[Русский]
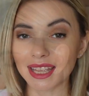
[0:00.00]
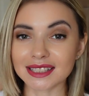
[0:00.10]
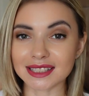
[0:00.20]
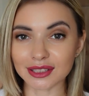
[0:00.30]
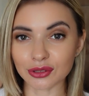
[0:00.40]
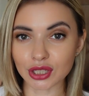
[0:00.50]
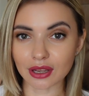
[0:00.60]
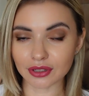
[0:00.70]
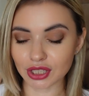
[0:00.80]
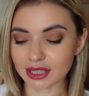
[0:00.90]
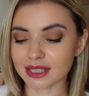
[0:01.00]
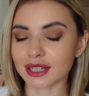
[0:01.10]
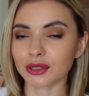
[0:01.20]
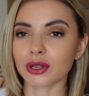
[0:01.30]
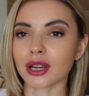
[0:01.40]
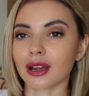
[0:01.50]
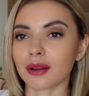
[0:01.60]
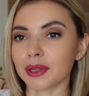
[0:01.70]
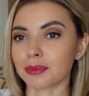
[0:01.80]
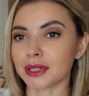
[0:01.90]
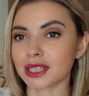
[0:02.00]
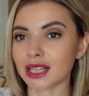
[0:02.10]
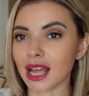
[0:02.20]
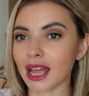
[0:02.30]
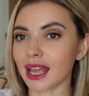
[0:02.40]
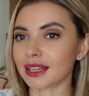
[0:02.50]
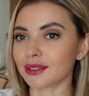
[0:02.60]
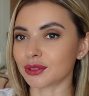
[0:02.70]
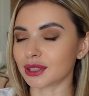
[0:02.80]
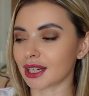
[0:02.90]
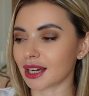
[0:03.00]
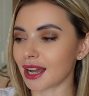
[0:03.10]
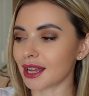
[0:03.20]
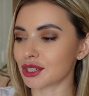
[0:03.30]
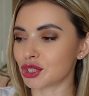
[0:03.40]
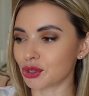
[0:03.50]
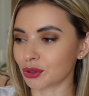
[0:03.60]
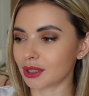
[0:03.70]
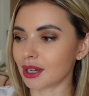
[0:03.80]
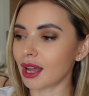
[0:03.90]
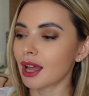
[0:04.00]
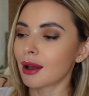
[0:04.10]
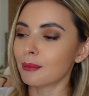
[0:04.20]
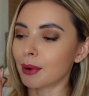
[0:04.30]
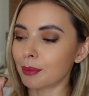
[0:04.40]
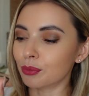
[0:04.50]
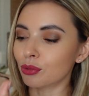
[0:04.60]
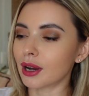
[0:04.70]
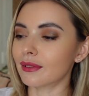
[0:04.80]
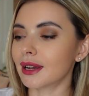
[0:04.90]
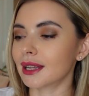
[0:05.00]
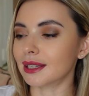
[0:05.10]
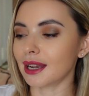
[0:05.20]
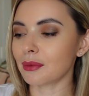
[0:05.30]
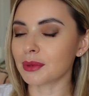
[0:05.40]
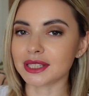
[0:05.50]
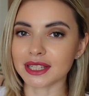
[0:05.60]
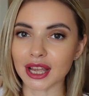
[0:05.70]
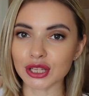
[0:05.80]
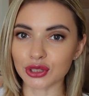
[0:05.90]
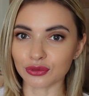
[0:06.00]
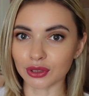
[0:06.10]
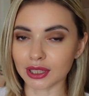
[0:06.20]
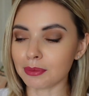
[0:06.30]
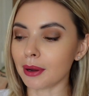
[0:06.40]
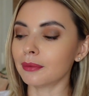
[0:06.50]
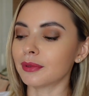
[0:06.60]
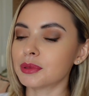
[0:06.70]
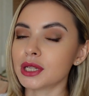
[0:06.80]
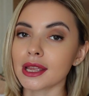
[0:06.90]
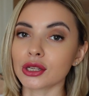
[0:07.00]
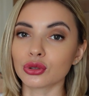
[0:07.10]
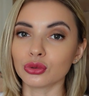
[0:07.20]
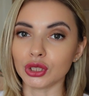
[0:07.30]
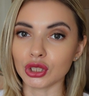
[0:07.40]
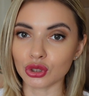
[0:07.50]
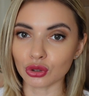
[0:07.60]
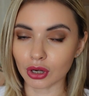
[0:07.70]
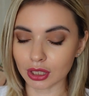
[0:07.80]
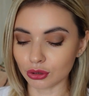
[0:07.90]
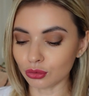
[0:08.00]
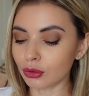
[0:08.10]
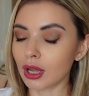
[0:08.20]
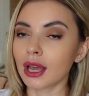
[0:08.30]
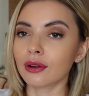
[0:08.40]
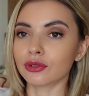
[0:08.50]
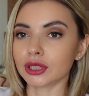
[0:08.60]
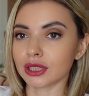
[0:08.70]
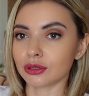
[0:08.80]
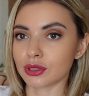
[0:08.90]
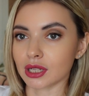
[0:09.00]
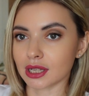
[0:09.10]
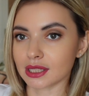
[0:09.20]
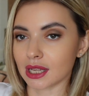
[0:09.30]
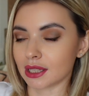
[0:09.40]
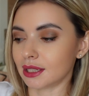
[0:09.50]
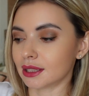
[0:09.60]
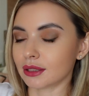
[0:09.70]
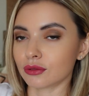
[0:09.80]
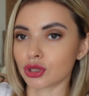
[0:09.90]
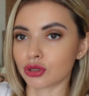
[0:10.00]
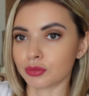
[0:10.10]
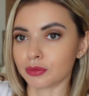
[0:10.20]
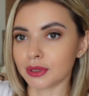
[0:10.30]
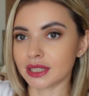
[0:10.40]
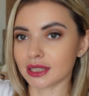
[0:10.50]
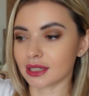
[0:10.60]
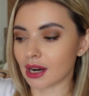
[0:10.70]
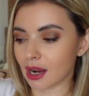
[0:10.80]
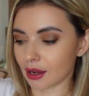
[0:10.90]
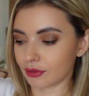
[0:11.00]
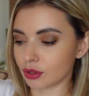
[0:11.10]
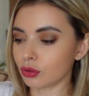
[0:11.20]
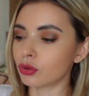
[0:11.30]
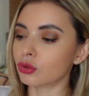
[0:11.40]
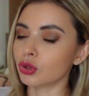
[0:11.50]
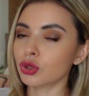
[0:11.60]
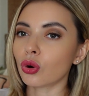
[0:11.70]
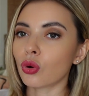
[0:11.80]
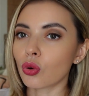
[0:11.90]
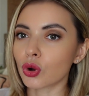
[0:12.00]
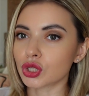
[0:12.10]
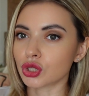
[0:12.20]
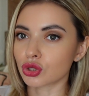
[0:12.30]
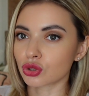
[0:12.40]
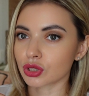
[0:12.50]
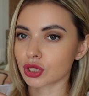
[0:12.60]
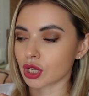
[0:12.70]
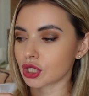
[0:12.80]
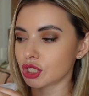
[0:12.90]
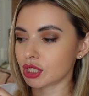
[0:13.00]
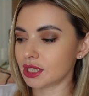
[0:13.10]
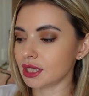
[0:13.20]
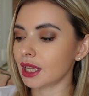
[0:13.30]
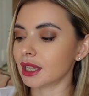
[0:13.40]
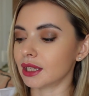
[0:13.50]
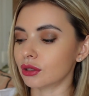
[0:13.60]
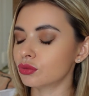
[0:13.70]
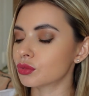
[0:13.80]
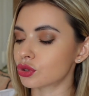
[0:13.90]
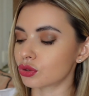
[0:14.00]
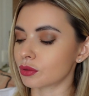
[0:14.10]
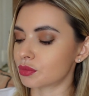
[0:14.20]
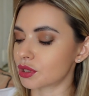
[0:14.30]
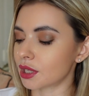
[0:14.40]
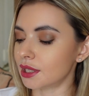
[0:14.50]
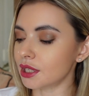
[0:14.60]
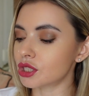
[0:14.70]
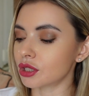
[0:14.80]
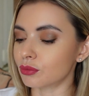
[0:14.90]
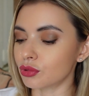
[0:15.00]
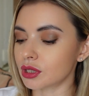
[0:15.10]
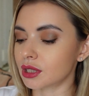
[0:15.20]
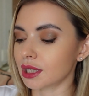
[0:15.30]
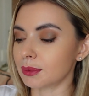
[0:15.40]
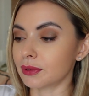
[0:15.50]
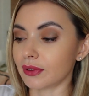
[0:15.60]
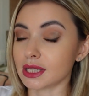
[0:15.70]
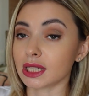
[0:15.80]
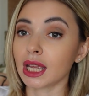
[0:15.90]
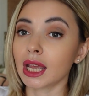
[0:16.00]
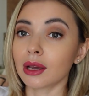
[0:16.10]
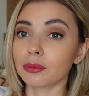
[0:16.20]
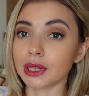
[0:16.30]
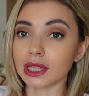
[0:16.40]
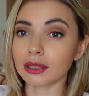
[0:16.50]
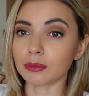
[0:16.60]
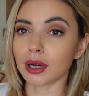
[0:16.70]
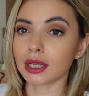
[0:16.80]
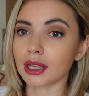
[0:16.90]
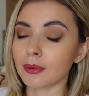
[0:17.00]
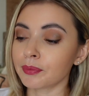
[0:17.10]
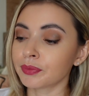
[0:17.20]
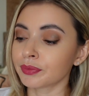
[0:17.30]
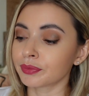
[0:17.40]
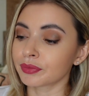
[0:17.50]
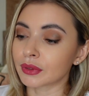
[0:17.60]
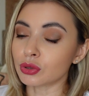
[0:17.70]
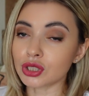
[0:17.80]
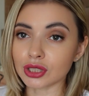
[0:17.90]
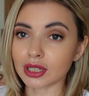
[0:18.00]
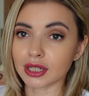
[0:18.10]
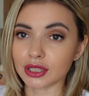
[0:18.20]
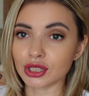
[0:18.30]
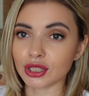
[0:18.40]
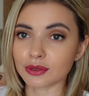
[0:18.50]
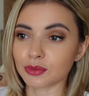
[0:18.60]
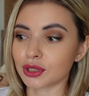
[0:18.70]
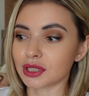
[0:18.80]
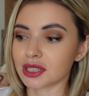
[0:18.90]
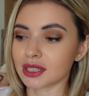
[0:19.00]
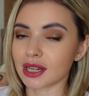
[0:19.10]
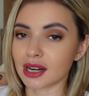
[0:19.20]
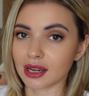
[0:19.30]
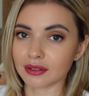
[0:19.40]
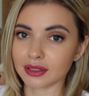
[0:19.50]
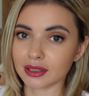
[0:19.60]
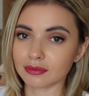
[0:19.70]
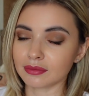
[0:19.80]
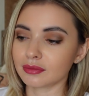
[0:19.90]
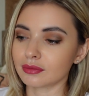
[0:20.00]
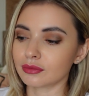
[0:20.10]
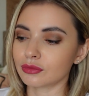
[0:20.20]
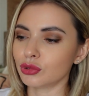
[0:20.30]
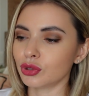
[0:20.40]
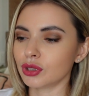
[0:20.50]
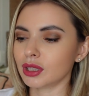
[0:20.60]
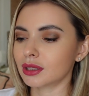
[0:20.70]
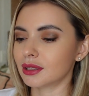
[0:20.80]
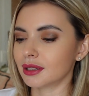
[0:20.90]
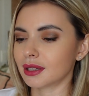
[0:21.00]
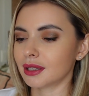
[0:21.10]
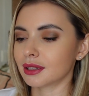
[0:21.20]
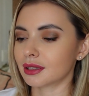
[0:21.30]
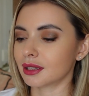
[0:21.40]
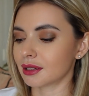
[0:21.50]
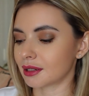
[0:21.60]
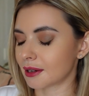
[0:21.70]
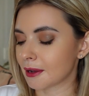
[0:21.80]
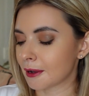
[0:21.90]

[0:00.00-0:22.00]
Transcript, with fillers: Следующая вещица, которая ко мне пришла, это вот такая щетка бамбуковая для мытья чего-либо. Вообще я жду еще одну. Вот эту заказала для того, чтобы мыть раковину. У нее очень жесткая щетина, и я думаю, что она просто отлично будет отмывать. При этом она очень органично смотрится на раковине. У нее нет никаких таких